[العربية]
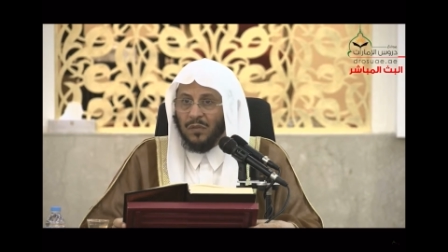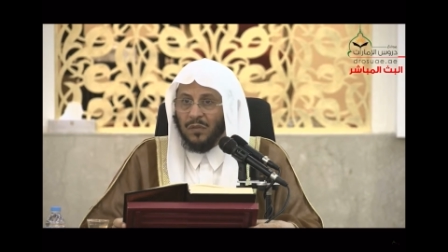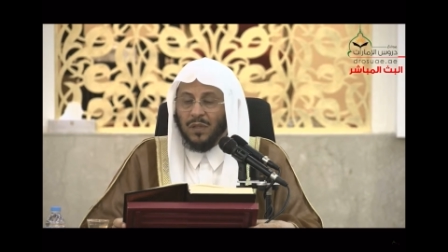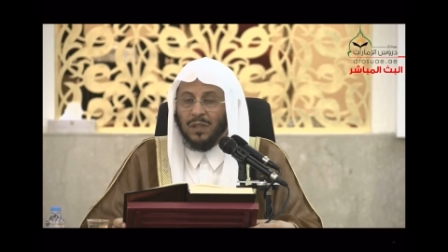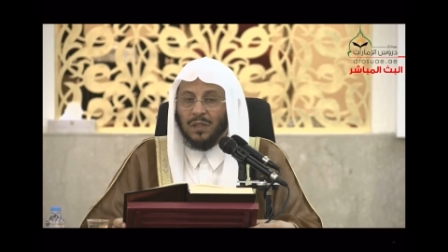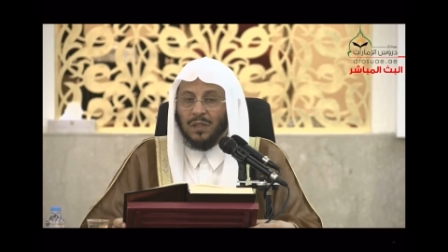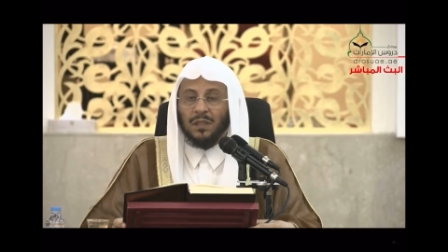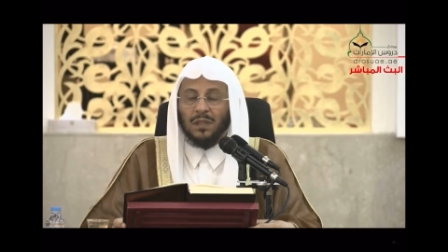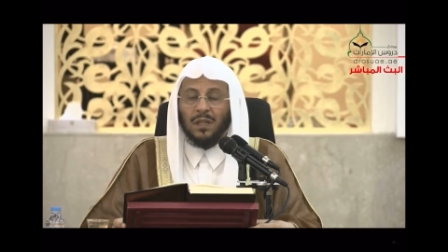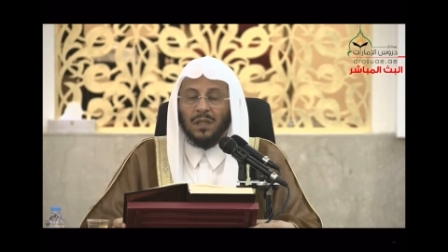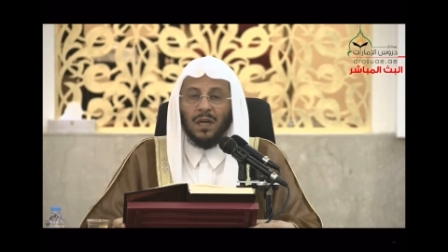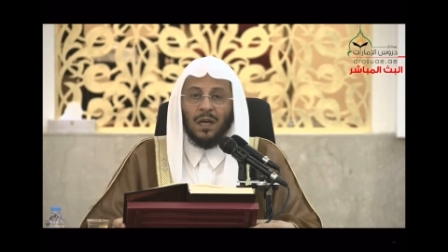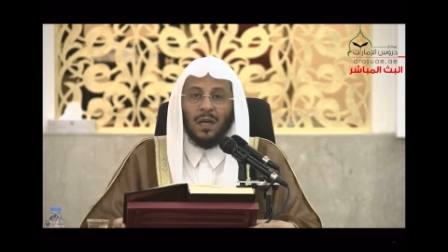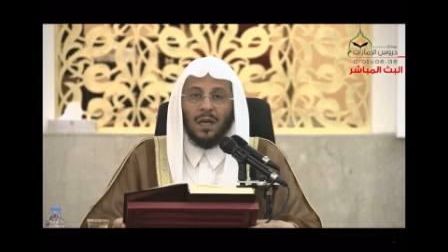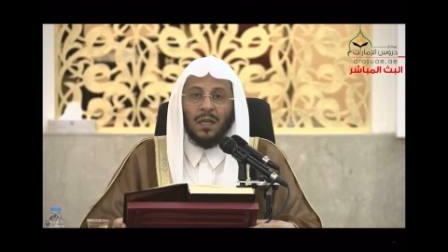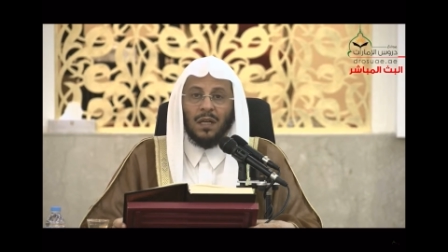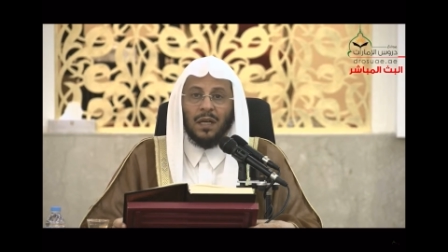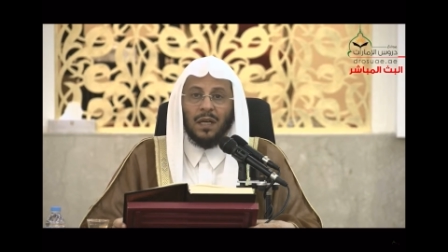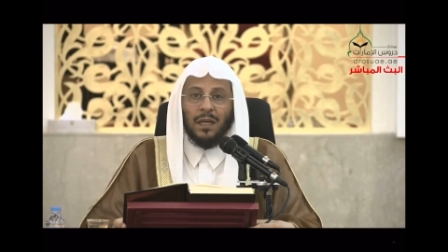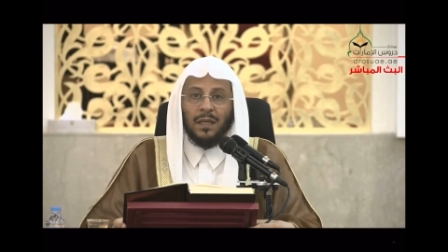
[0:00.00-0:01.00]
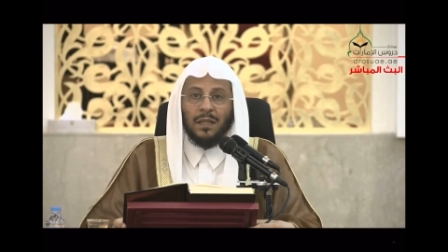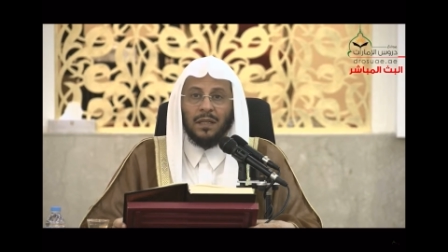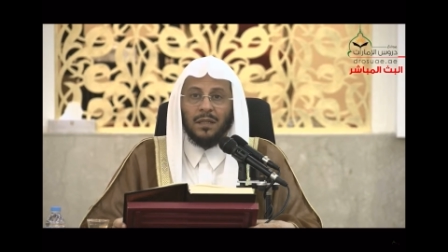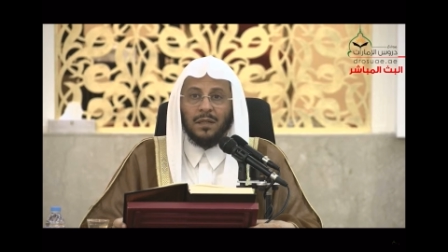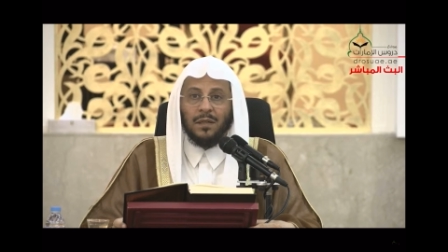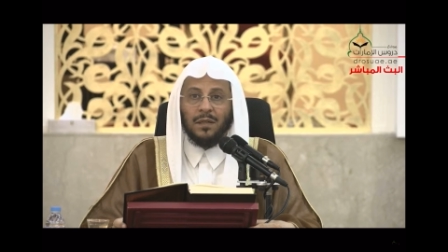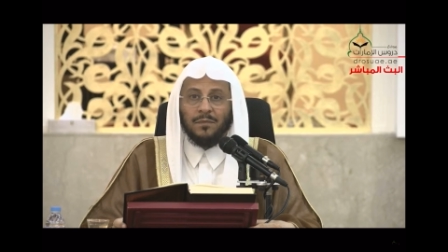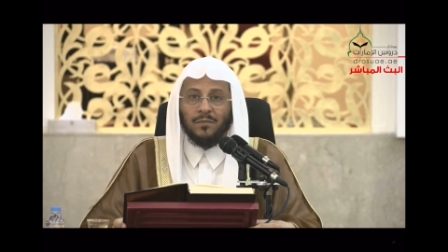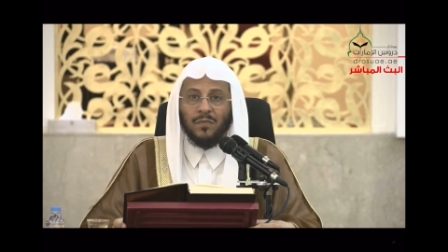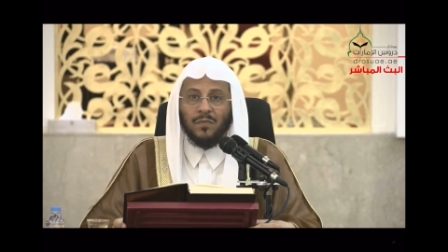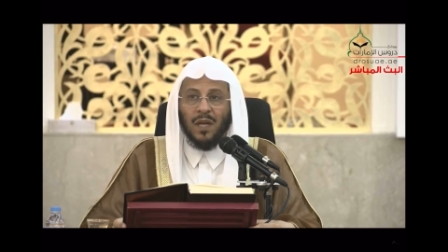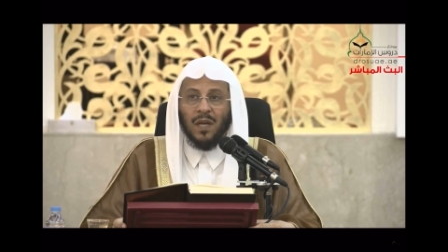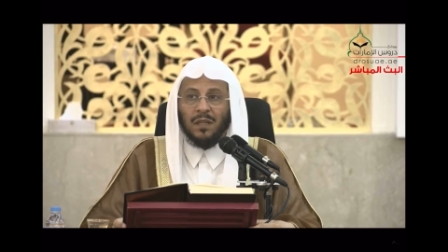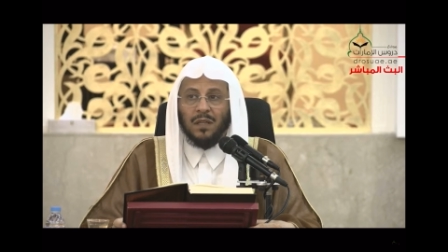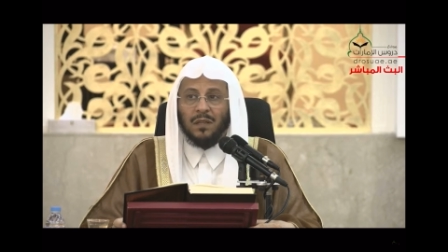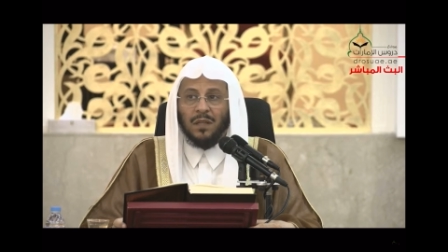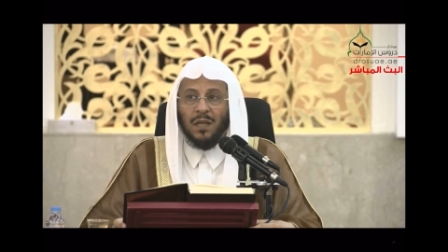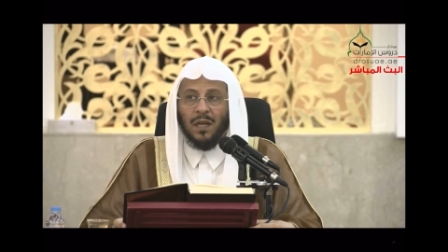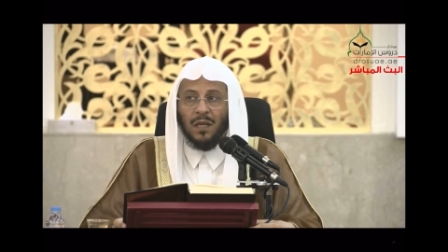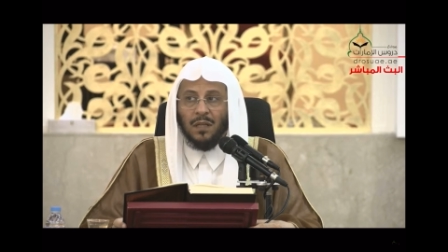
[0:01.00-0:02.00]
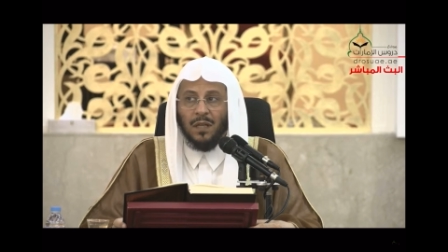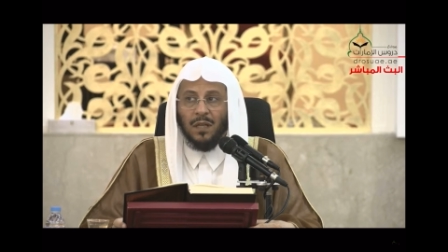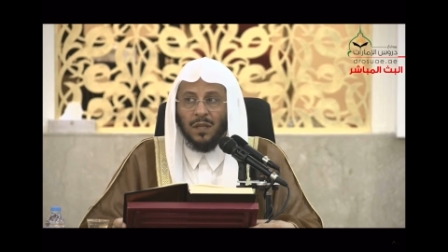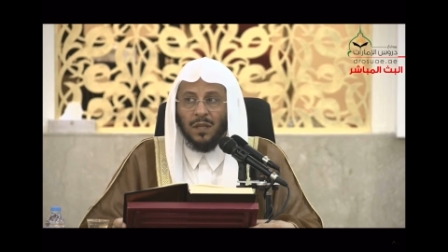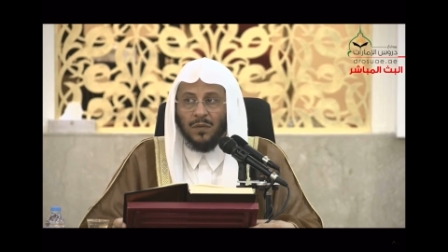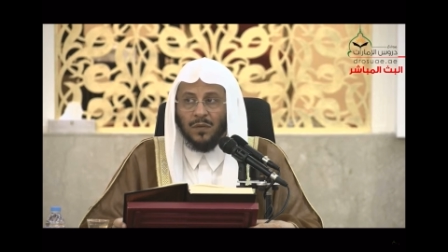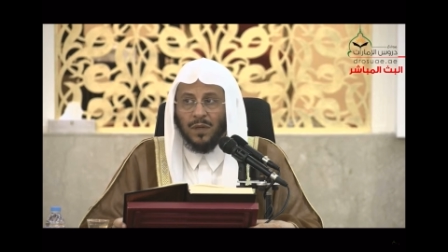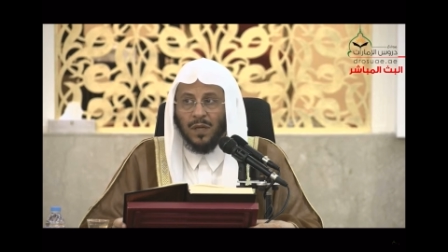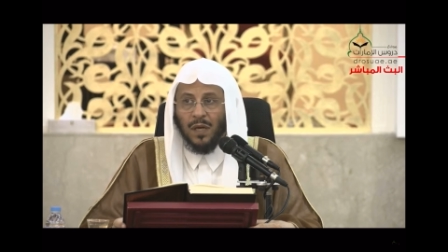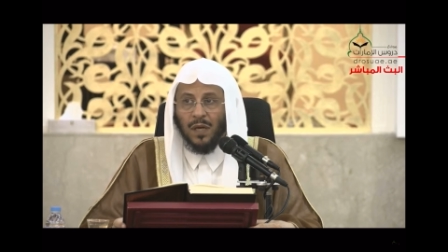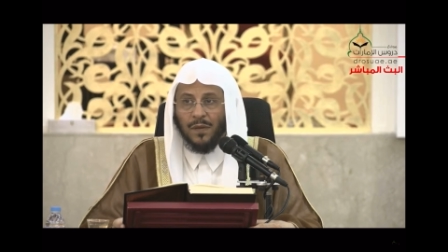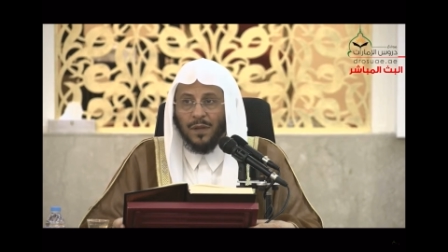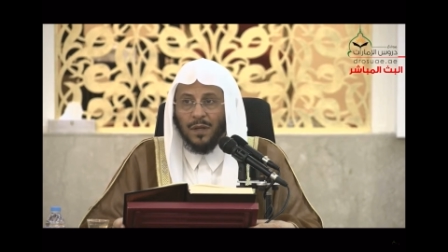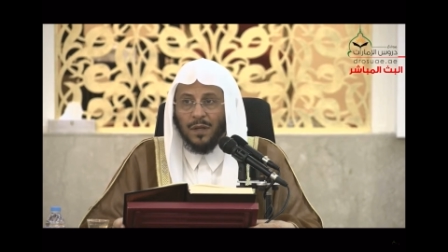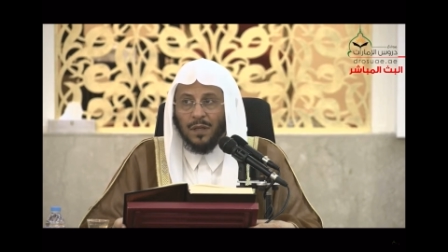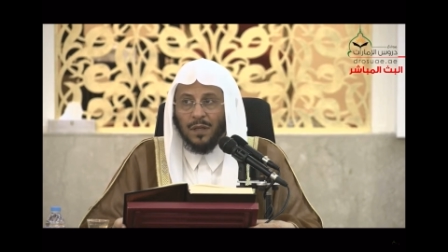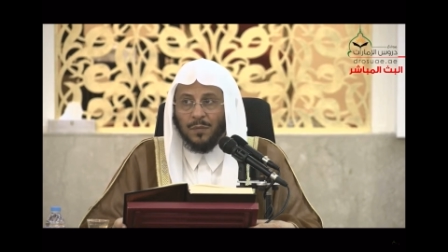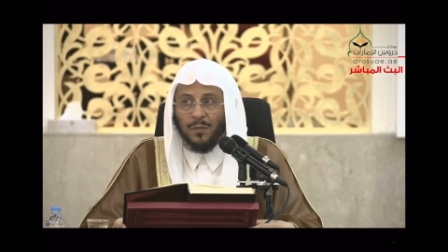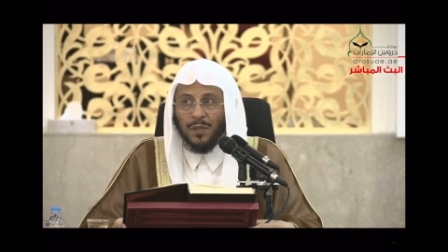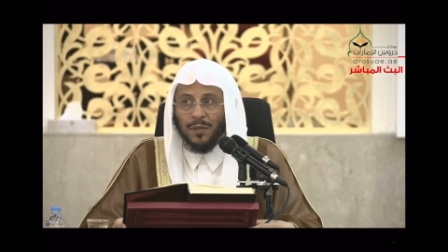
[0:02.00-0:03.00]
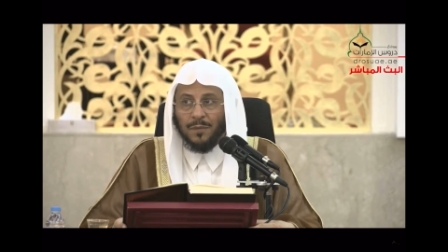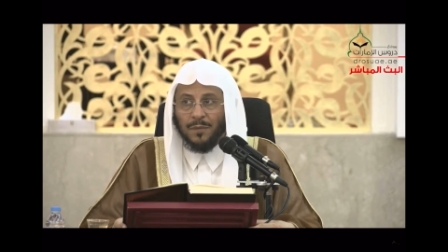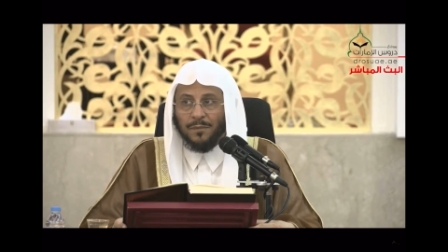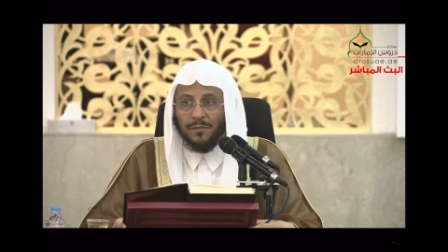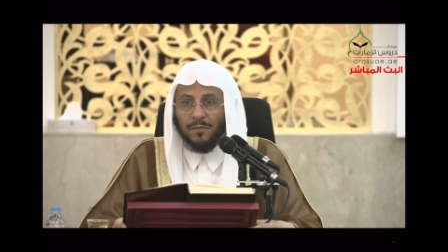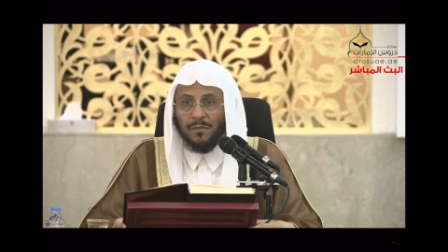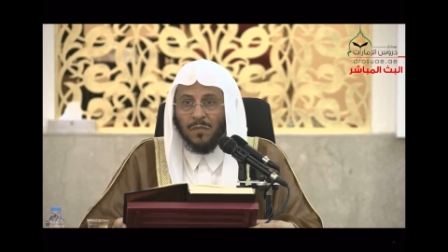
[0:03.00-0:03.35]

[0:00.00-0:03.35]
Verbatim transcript: فإن الخير أن تحنث في هذا اليمين